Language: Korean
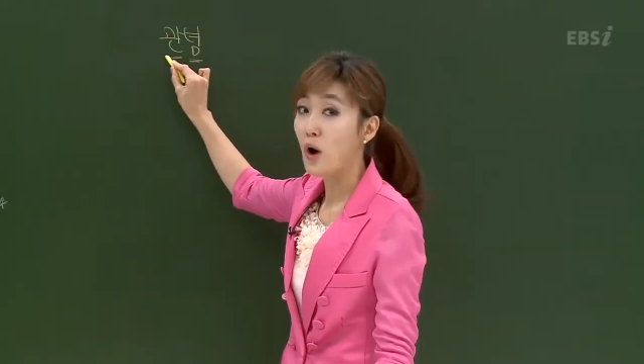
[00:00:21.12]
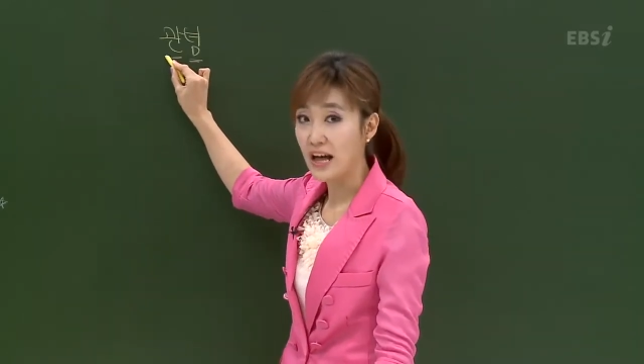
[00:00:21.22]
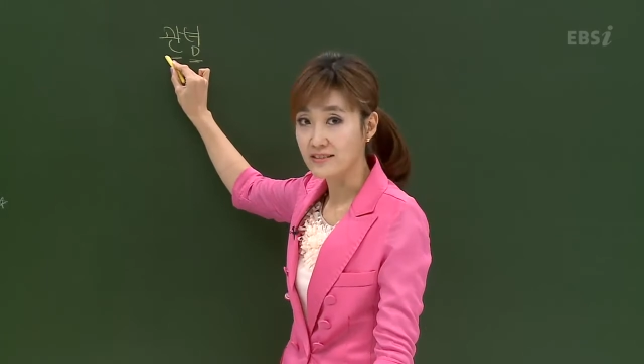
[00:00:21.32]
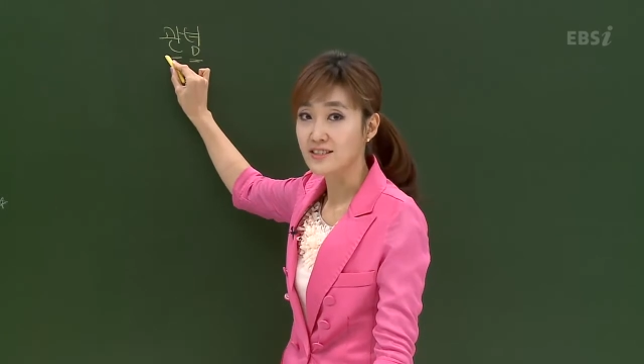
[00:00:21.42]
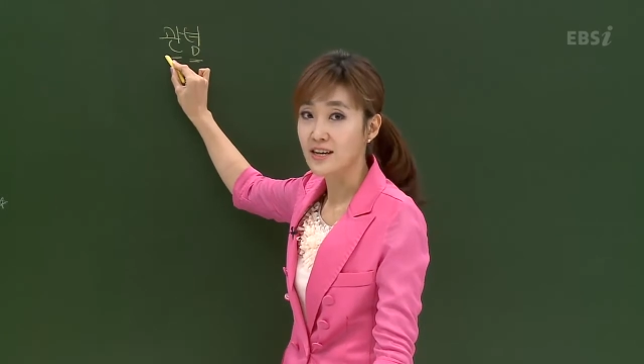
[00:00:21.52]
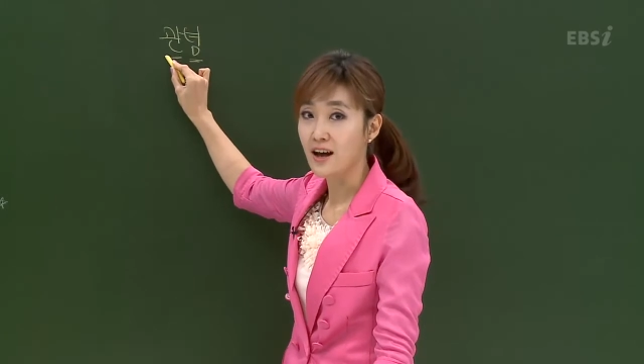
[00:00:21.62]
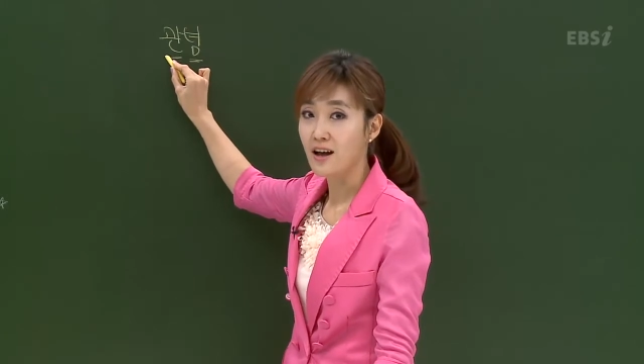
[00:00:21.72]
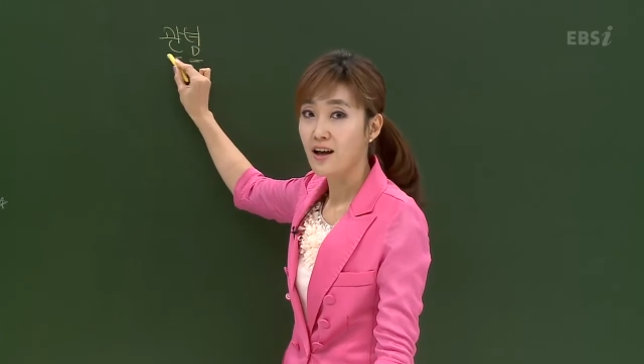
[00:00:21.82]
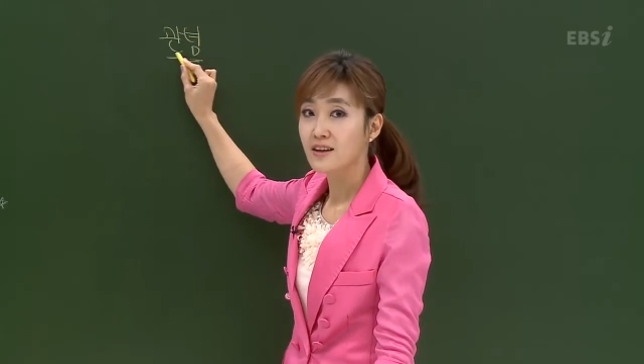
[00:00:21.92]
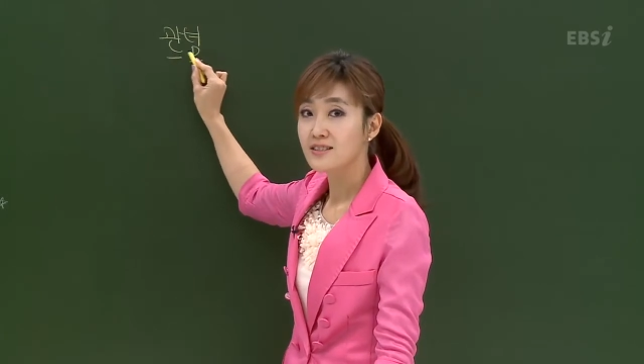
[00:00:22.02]
관자,
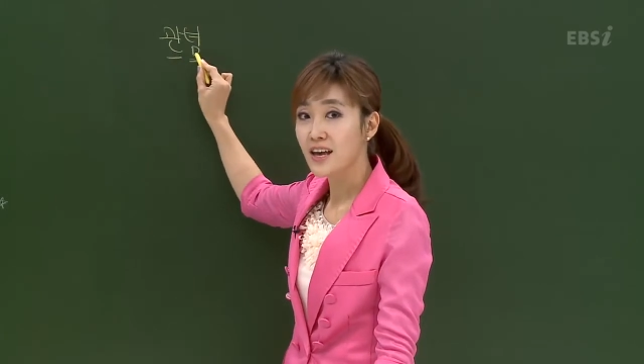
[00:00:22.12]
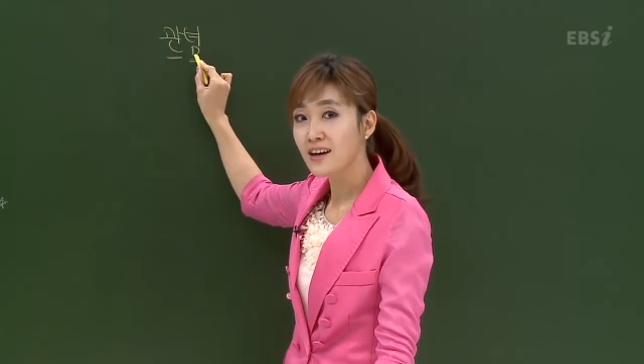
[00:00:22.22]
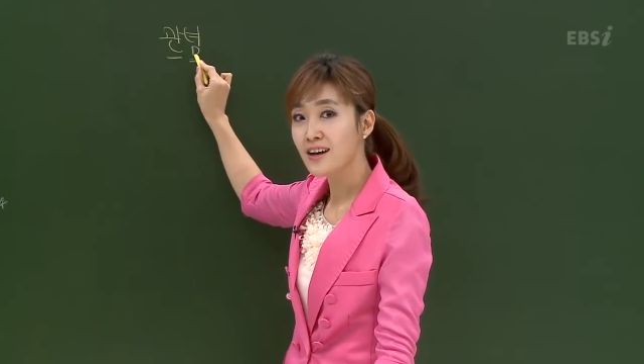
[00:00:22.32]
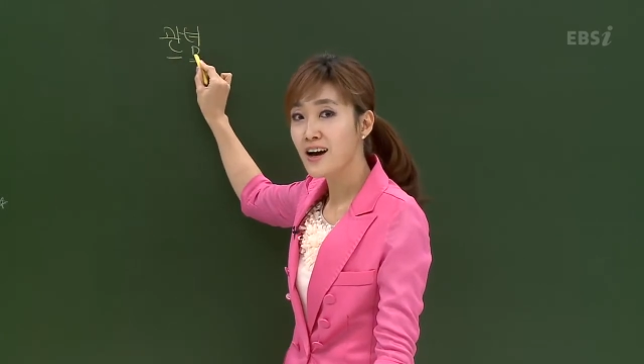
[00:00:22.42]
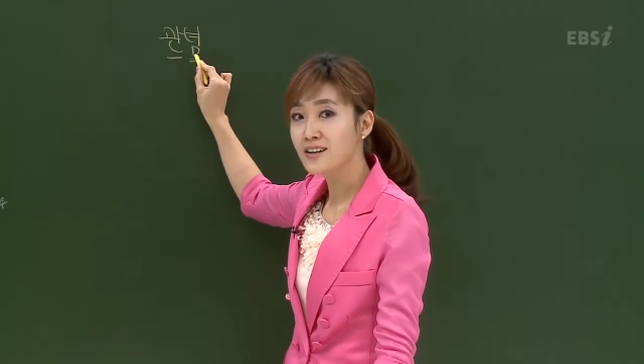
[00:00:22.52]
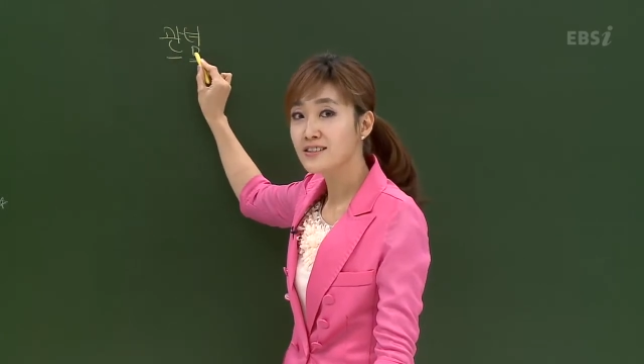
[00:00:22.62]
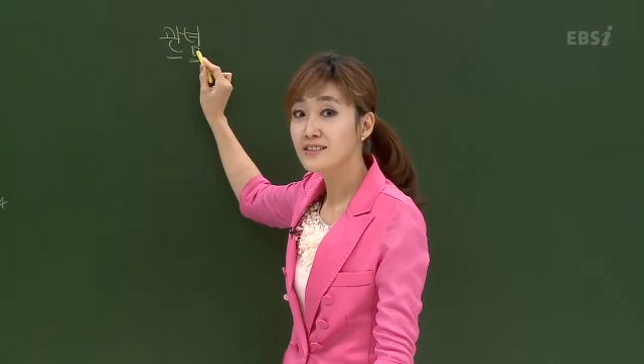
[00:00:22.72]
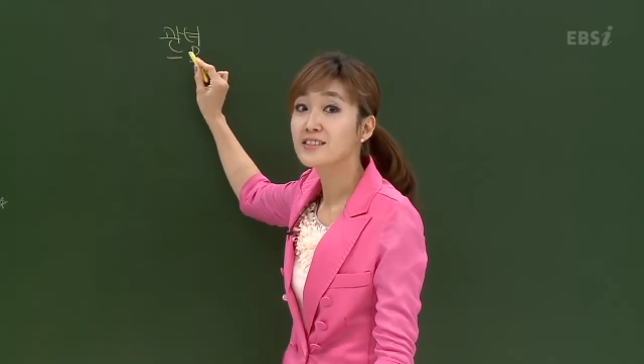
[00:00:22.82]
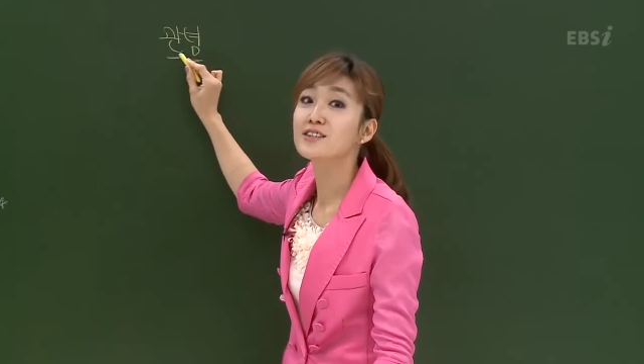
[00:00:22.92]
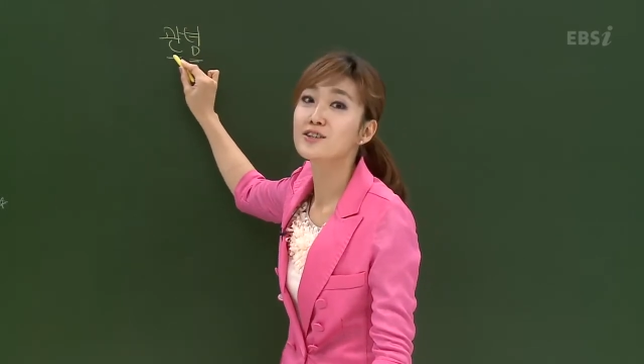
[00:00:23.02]

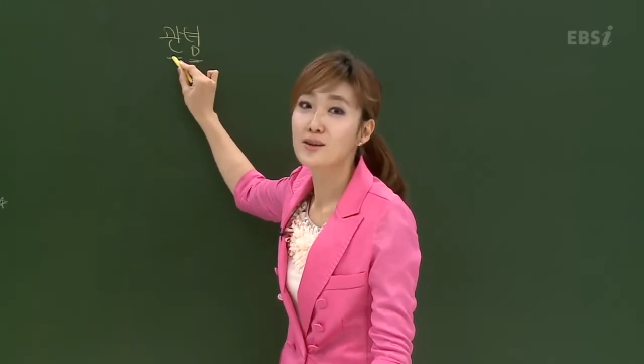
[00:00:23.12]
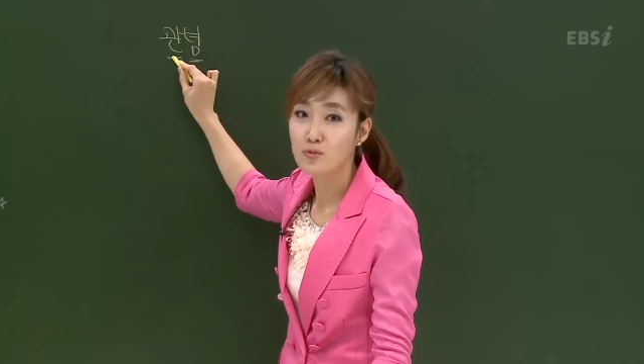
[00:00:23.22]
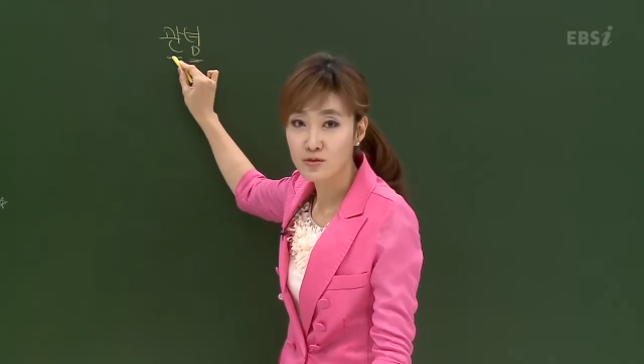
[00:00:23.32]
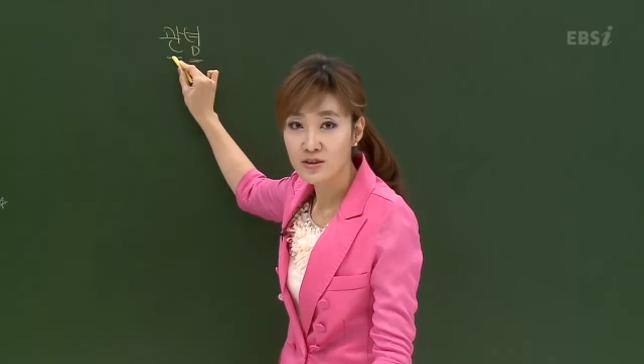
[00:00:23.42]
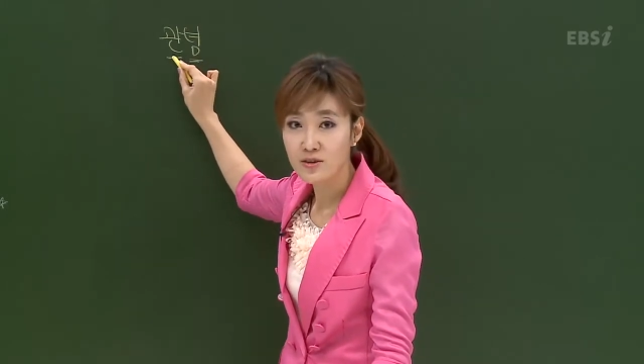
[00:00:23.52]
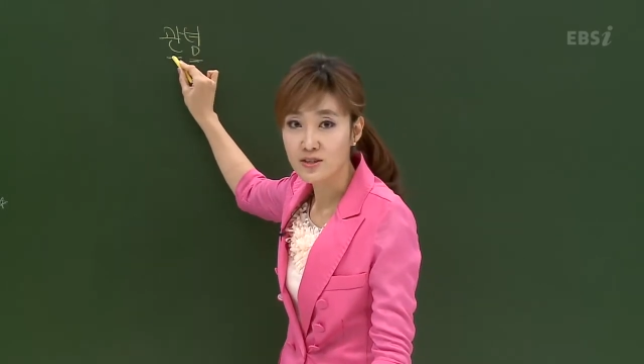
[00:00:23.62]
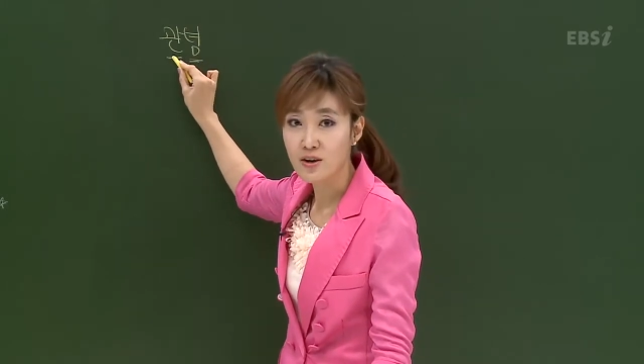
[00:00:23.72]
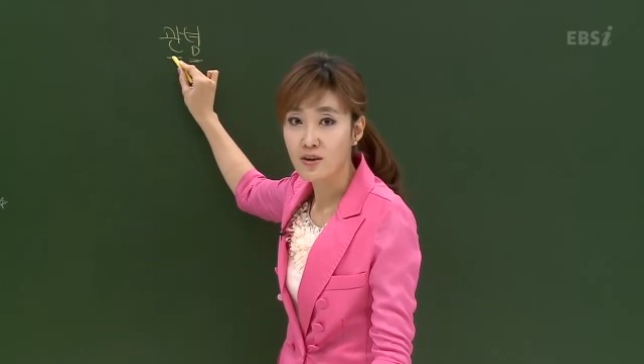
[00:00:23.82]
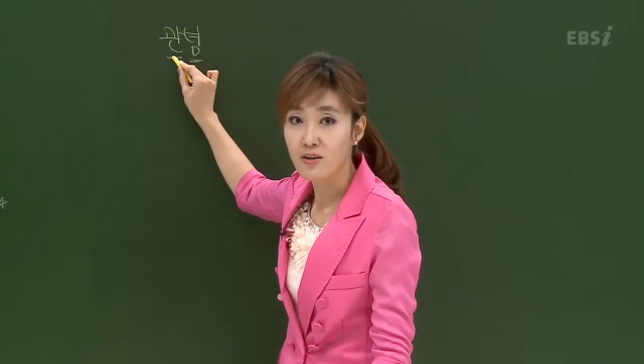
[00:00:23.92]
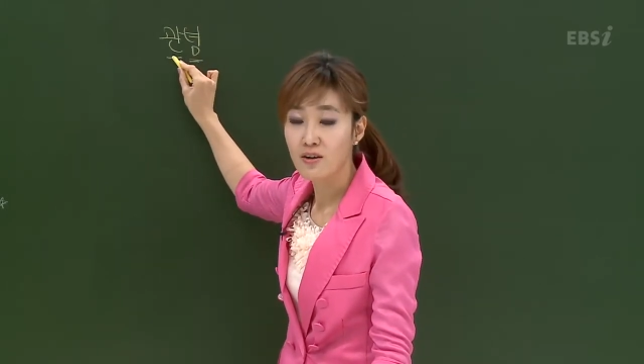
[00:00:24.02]
생각을 들여다보는
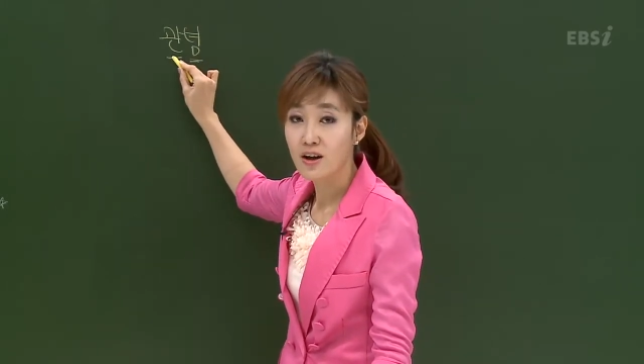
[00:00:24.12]
거죠.